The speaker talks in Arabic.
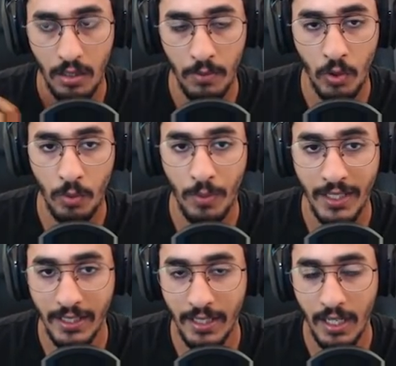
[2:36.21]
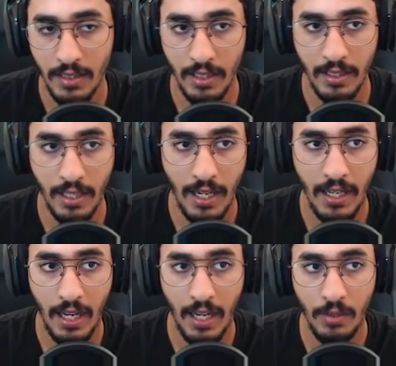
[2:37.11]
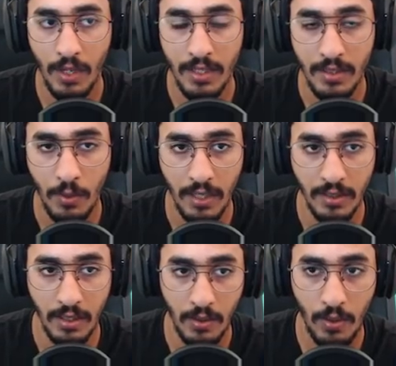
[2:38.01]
بدون ما تحتاج تقتل اي احد ولا تسوي اي شيء